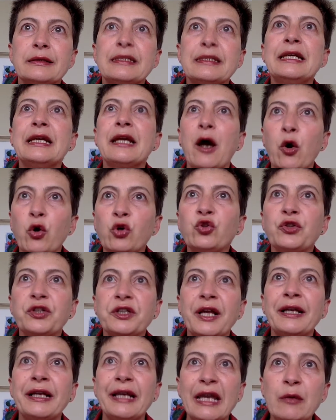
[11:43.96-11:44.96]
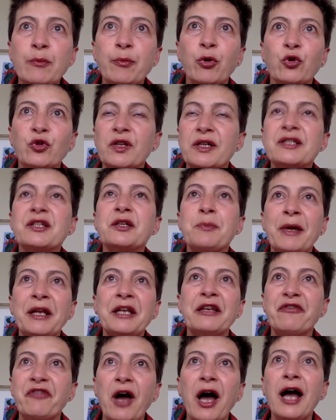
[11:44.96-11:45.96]
die auch durch deinen Input, also ich
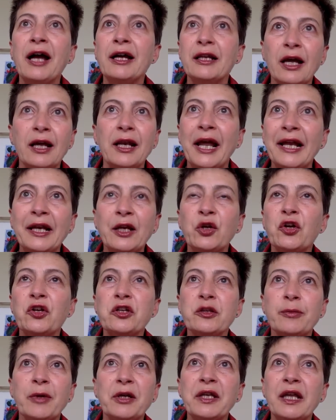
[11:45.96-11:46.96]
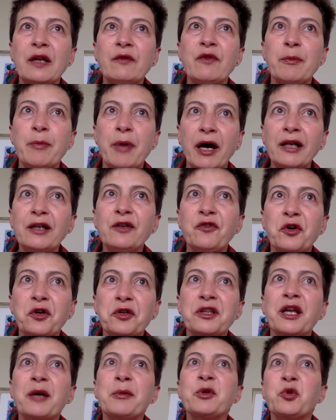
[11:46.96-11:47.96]
meine, die Fragen alleine könnte man irgendwie
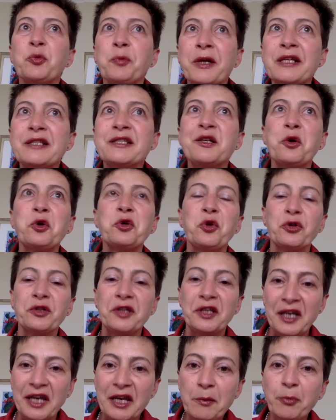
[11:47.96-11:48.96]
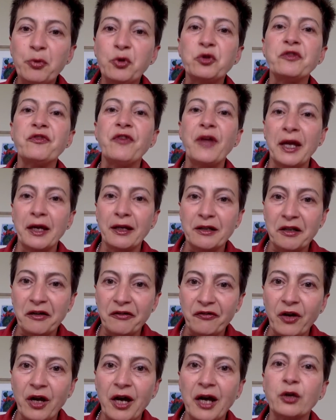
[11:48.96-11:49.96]
beantworten, aber du bringst ja auch noch den Input während
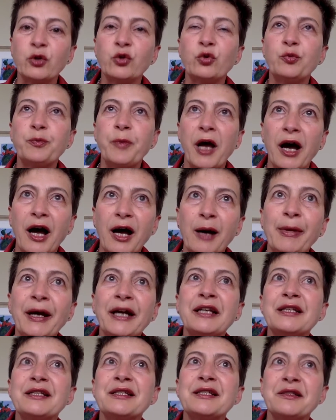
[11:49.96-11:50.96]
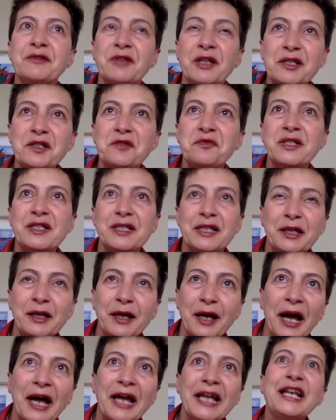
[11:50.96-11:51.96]
der Fragen. Du bearbeitest das, was
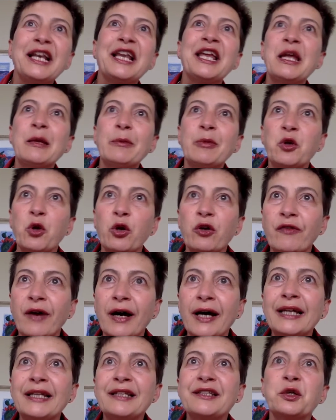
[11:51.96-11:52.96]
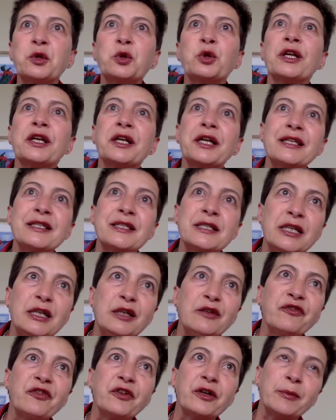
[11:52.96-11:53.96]
ich reingebe, noch weiter oder gehst
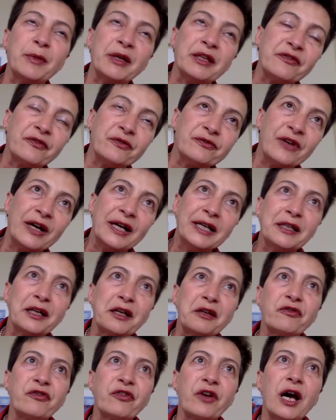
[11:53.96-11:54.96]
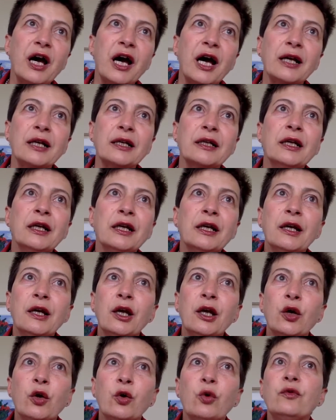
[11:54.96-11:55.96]
tiefer mit weiteren Fragen.
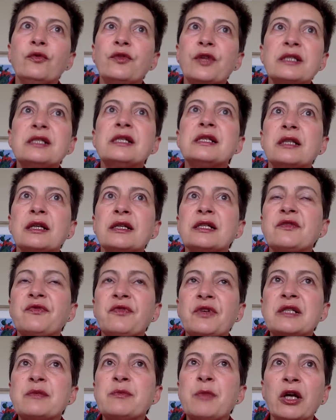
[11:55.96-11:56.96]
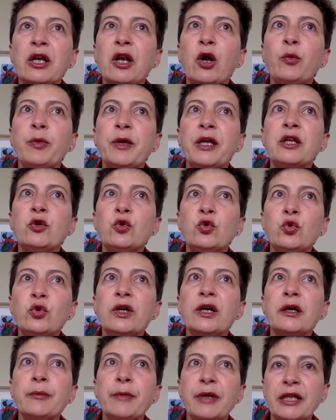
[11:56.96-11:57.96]
Und das ist das, was man, glaube ich,
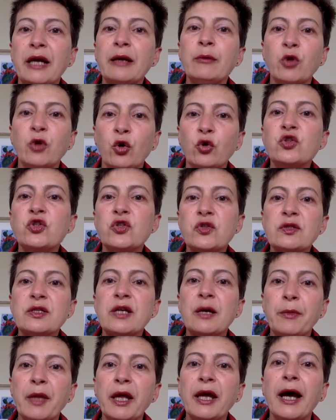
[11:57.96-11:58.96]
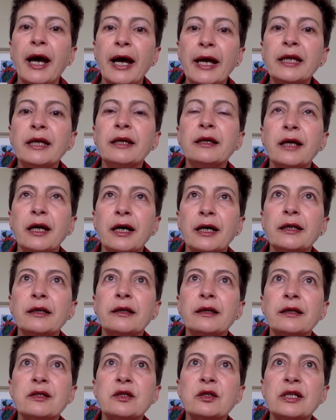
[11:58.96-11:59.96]
nur mit einem Coach zusammen erreichen
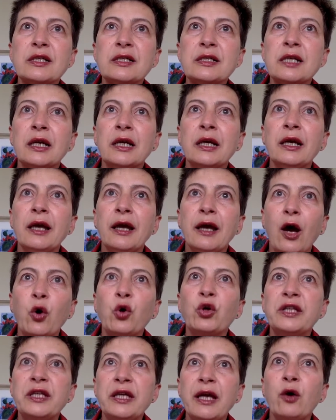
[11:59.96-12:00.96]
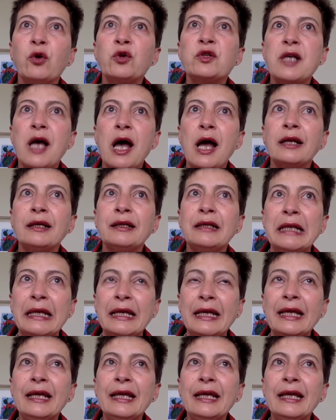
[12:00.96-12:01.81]
kann. Also dass auch die Aussagen, die